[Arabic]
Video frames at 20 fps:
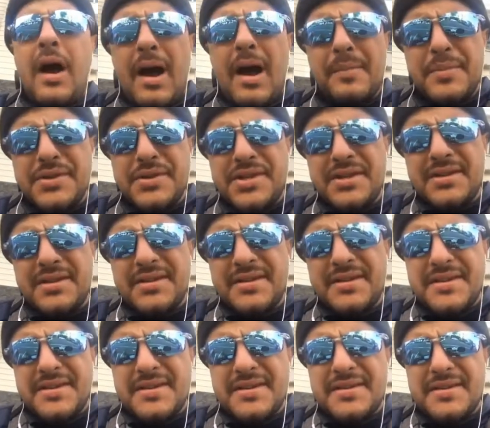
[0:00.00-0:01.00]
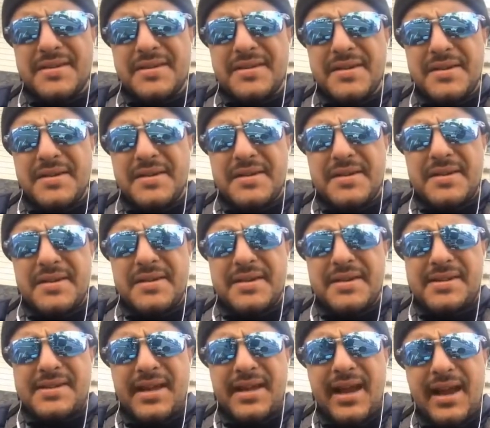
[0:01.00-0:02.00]
ما حبش آه،
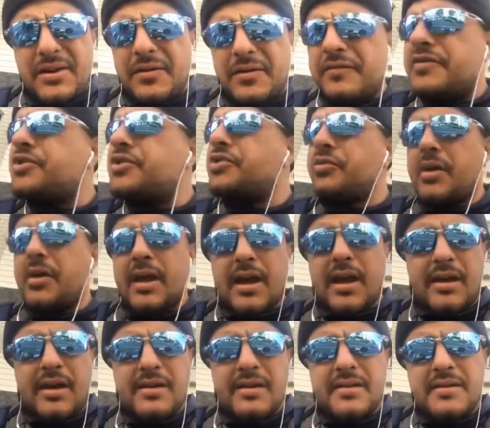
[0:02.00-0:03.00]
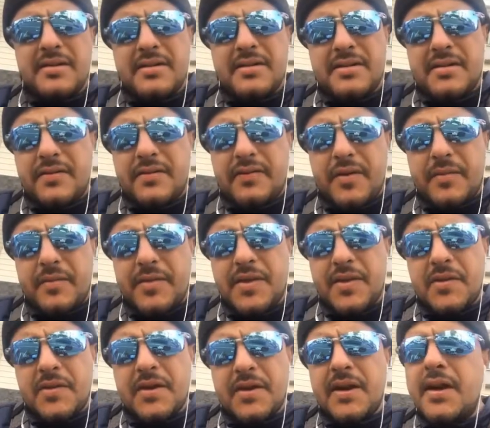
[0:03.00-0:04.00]
يسحلكم في الشوارع
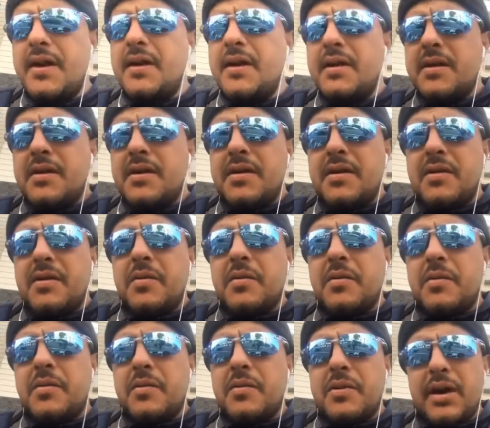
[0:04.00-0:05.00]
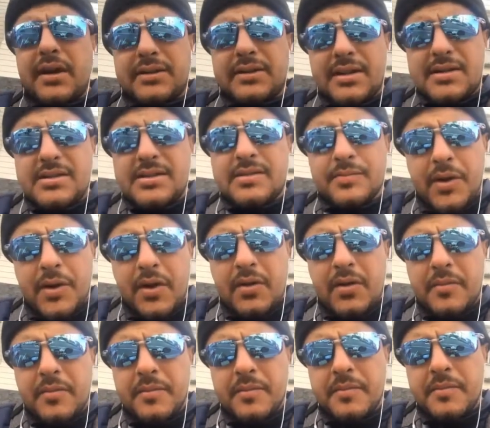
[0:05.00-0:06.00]
فهمتني ولا ويقتص
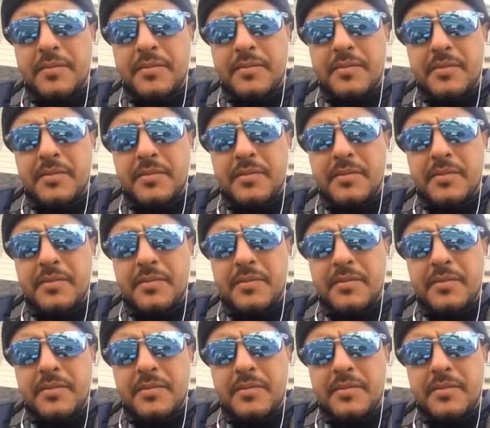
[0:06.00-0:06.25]
منكم